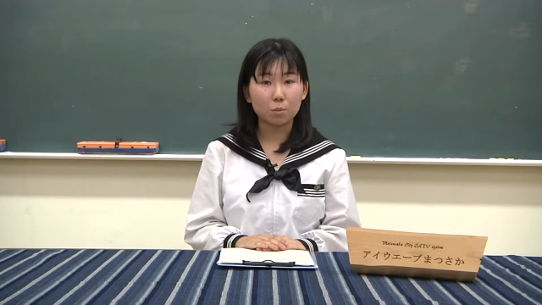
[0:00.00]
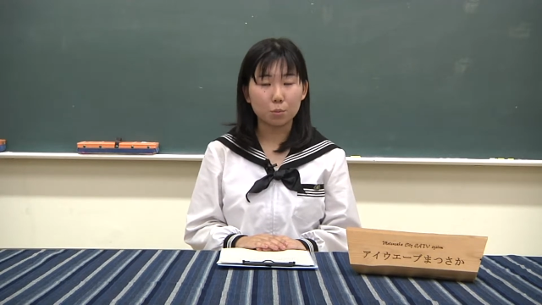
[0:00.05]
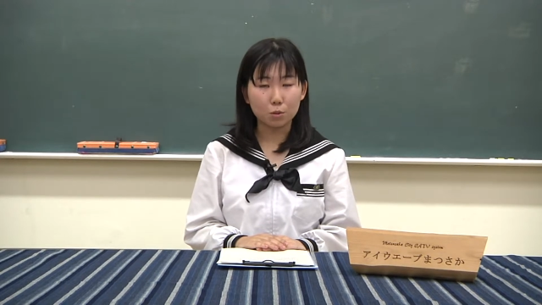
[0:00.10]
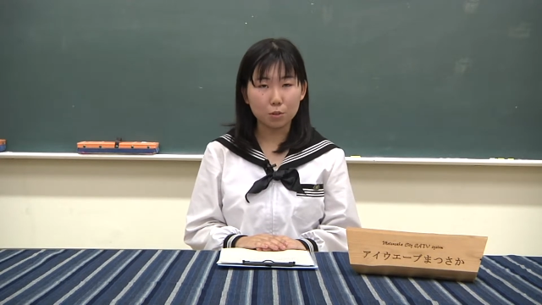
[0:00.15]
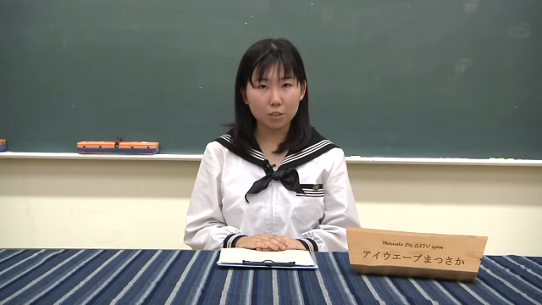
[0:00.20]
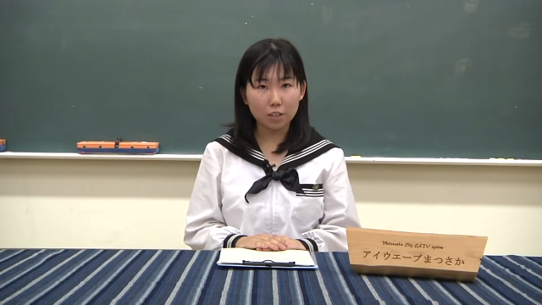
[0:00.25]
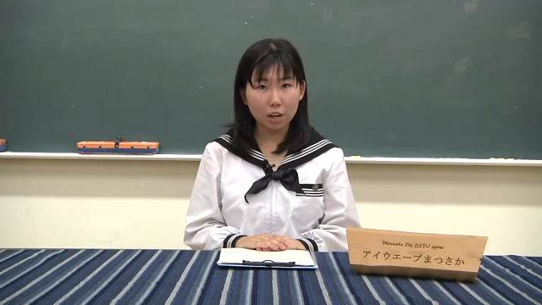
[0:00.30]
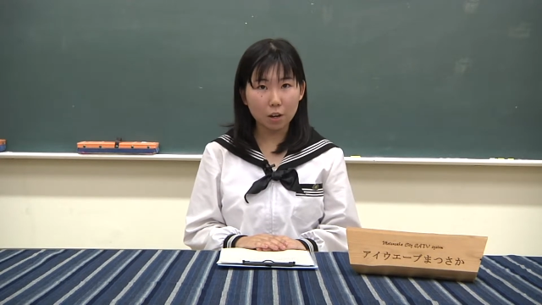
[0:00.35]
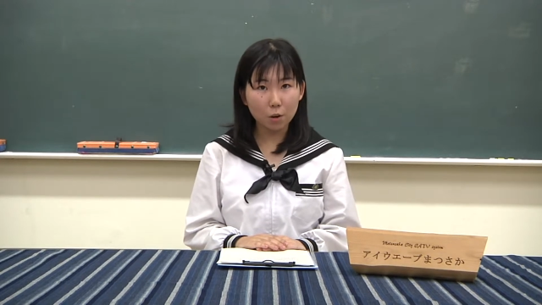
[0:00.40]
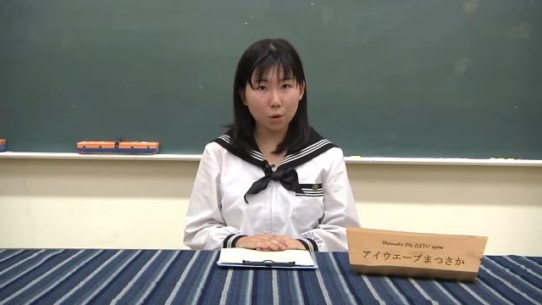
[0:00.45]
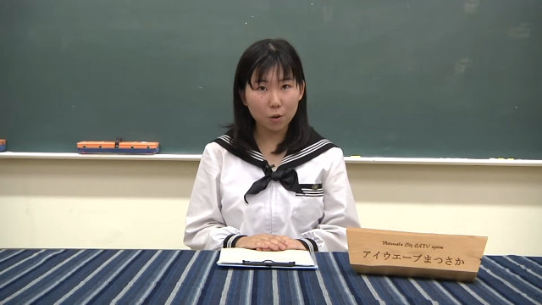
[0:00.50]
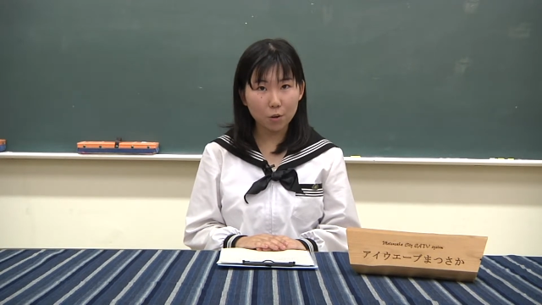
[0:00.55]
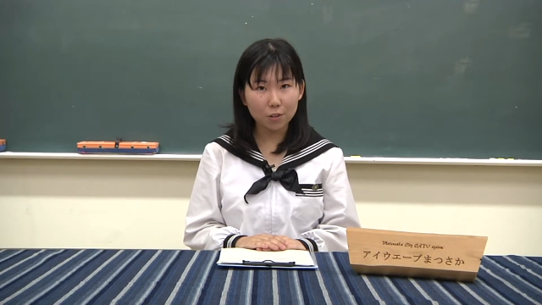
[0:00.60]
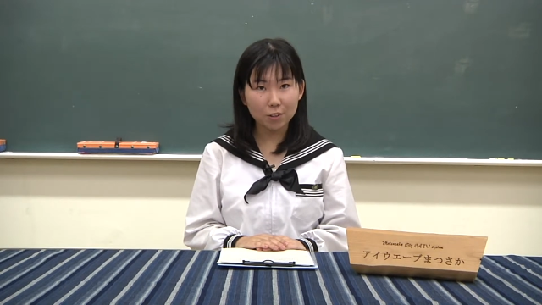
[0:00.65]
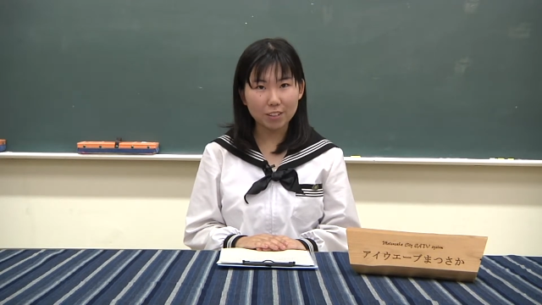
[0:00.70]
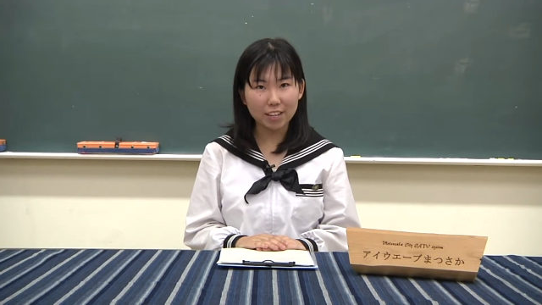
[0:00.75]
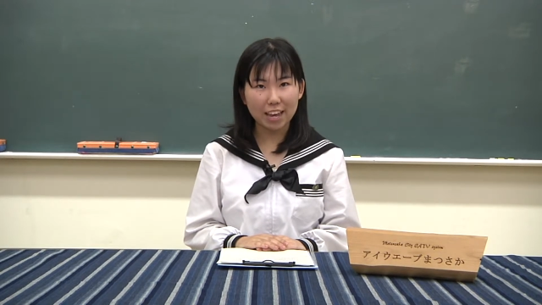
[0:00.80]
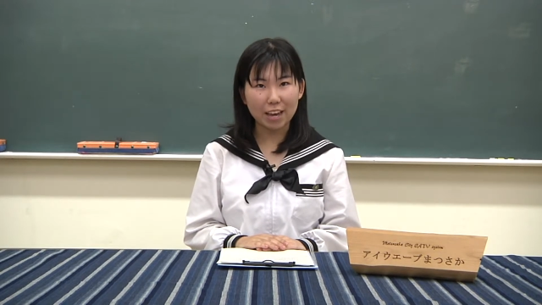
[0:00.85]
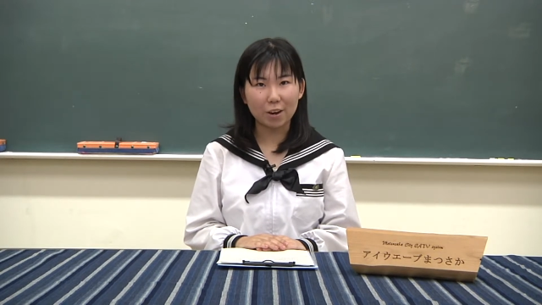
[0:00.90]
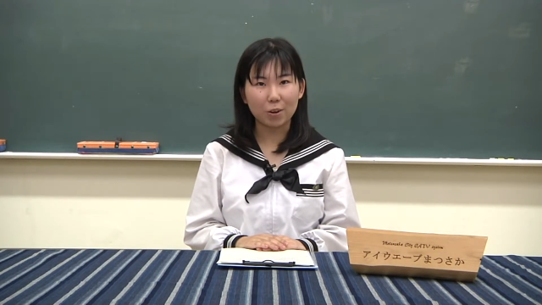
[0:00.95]
文化
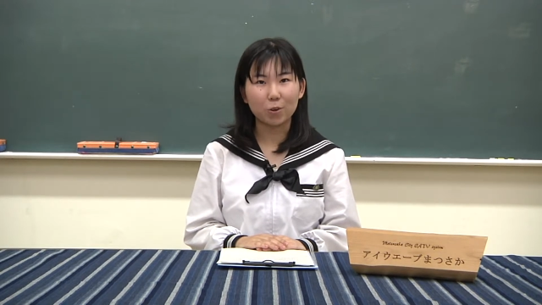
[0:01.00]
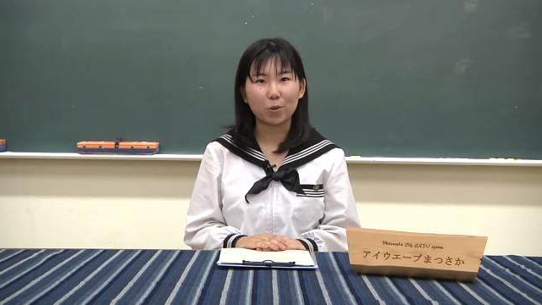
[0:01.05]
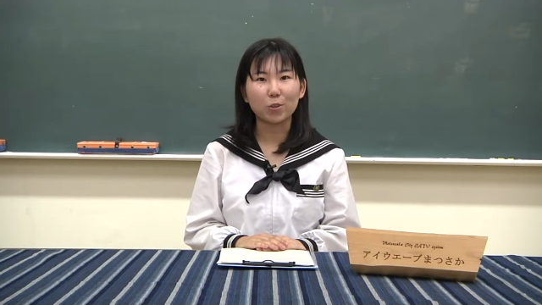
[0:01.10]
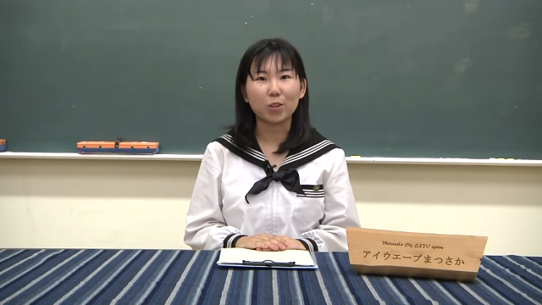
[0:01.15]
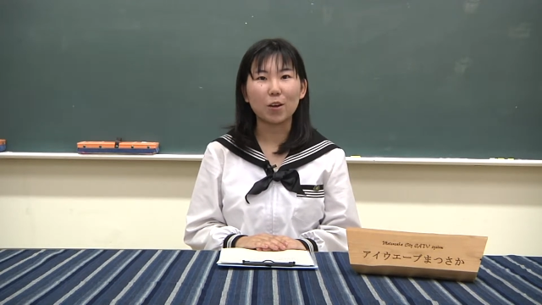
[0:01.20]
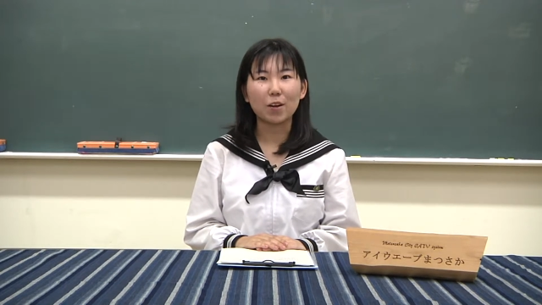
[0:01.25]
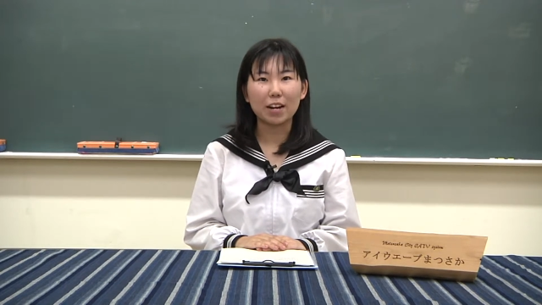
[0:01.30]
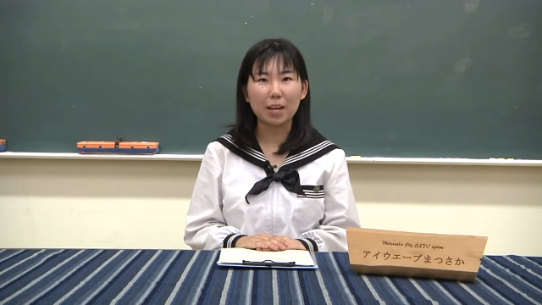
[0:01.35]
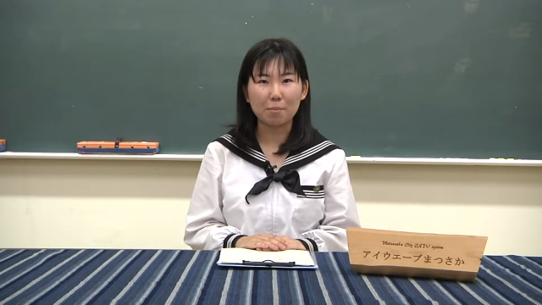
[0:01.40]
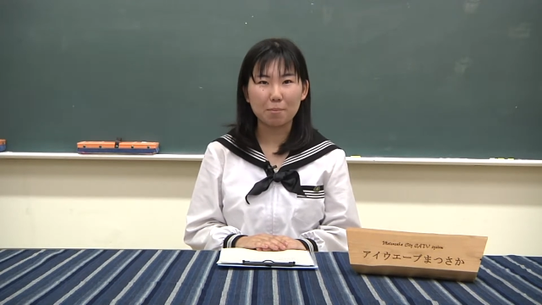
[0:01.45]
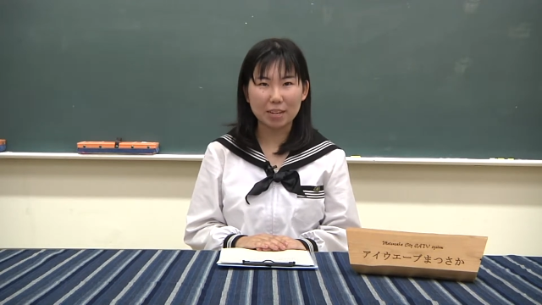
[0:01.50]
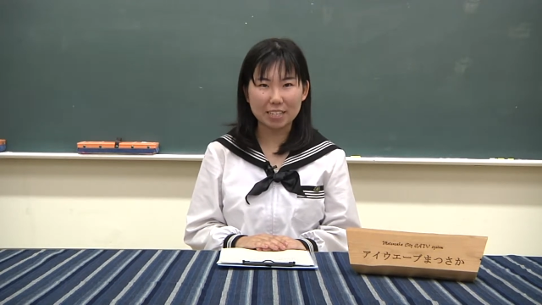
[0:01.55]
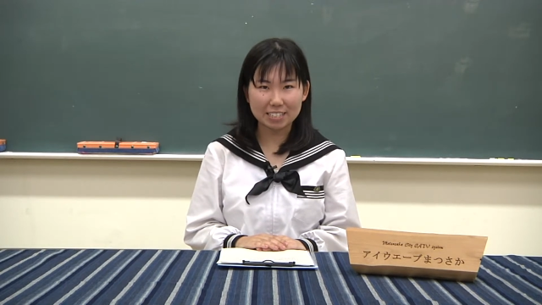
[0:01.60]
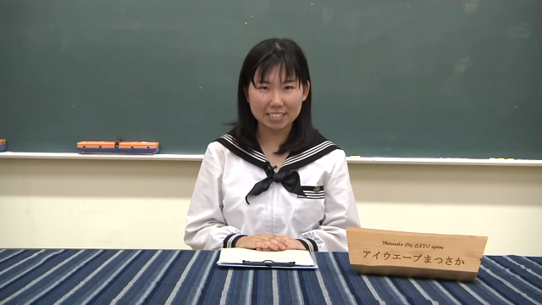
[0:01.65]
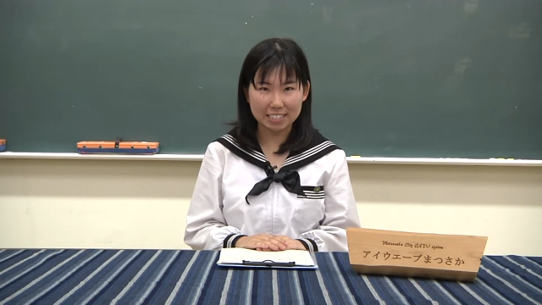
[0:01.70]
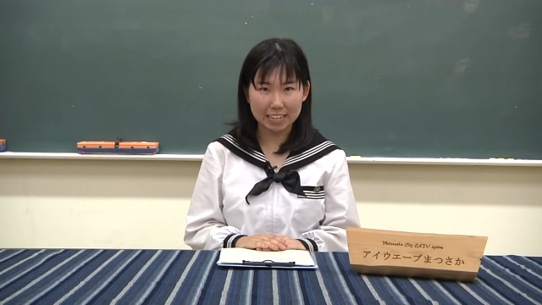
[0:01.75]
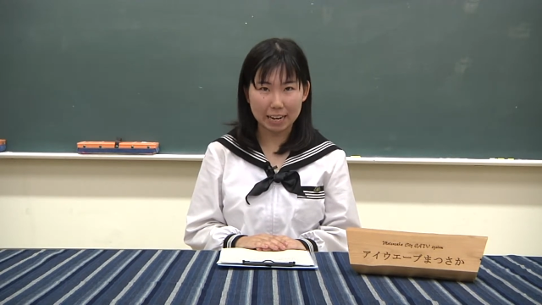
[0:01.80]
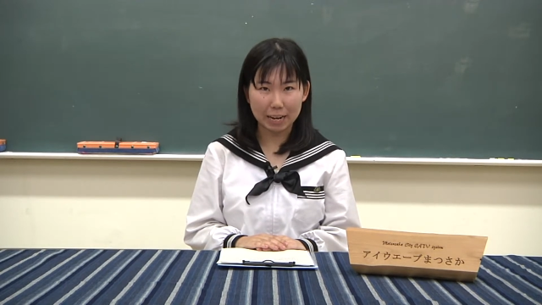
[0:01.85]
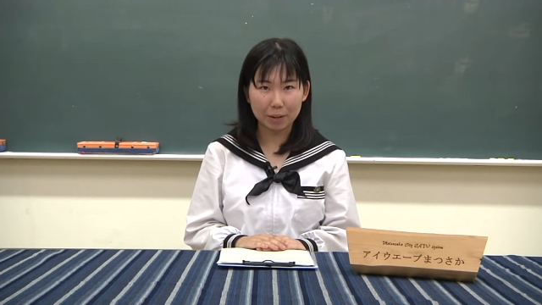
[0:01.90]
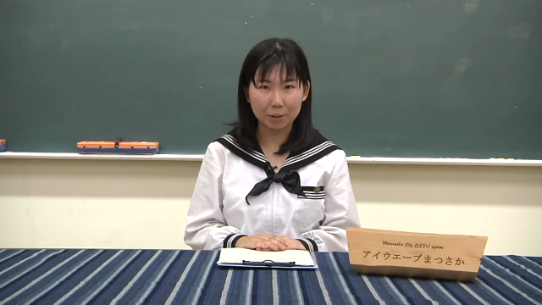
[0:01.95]
ホールで行われま
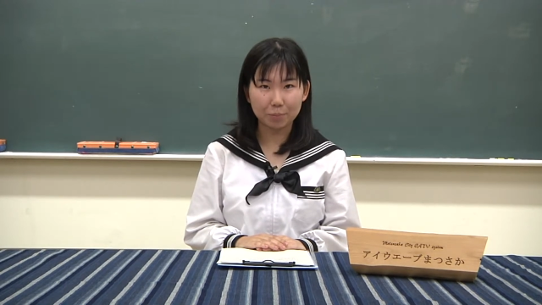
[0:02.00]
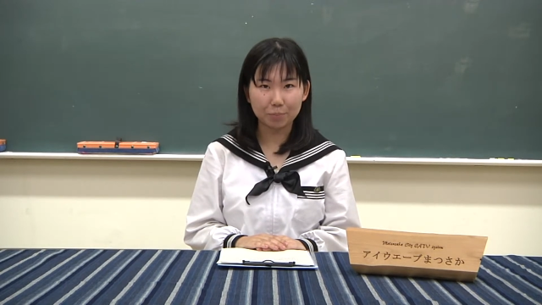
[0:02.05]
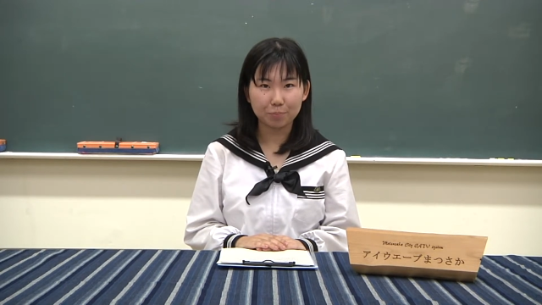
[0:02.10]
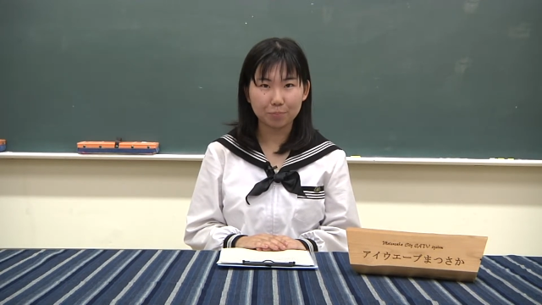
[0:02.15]
した